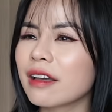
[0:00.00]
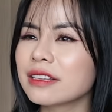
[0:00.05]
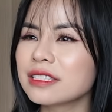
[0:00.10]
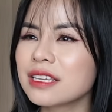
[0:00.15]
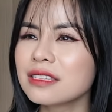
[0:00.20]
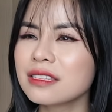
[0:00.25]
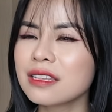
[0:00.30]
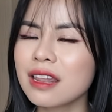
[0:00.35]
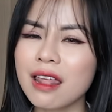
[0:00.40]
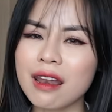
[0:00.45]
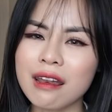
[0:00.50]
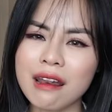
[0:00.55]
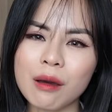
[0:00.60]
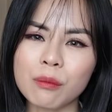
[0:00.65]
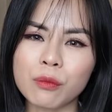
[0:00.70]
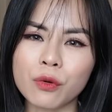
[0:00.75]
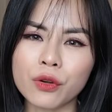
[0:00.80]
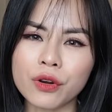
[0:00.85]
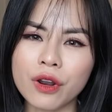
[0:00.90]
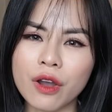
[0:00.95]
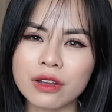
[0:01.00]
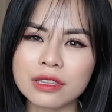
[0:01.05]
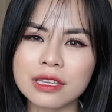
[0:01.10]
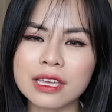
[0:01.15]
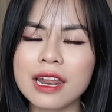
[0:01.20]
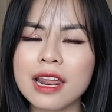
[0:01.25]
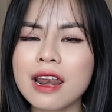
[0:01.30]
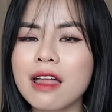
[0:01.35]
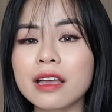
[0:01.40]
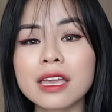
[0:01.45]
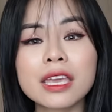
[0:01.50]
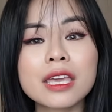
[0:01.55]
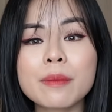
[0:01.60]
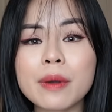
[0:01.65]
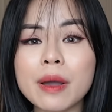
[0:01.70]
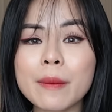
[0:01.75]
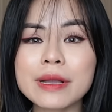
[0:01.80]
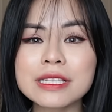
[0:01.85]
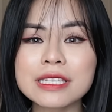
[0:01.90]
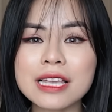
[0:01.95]
cái chất rất là lỏng của nó thế nên là khi
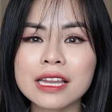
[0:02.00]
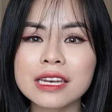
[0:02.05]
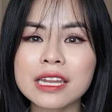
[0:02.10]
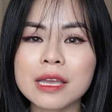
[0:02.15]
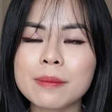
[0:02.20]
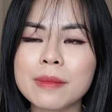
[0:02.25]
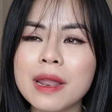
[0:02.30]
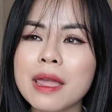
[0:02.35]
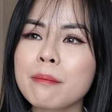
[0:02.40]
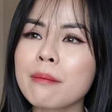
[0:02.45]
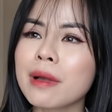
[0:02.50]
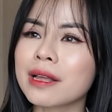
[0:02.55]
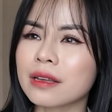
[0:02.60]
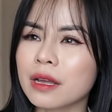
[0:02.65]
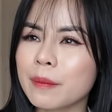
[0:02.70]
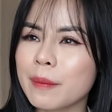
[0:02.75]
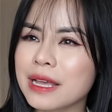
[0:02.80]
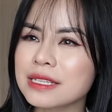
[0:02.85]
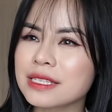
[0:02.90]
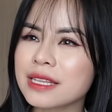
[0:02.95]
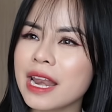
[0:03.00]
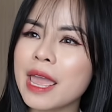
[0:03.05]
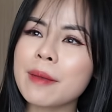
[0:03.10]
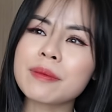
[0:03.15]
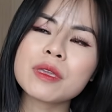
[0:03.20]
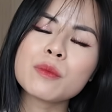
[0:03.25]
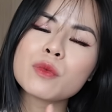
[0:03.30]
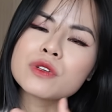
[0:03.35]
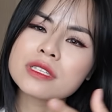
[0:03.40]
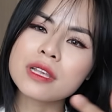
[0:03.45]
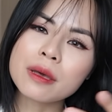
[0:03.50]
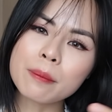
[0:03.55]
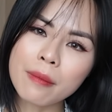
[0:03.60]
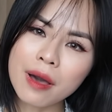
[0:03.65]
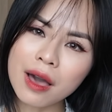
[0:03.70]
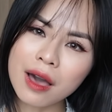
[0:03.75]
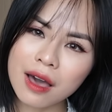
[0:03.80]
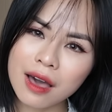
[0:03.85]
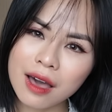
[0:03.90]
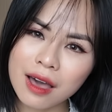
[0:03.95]
mà các bạn trang điểm lên mặt các bạn sẽ đẹp như một giấc
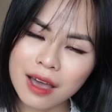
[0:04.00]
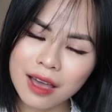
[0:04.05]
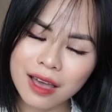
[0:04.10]
mơ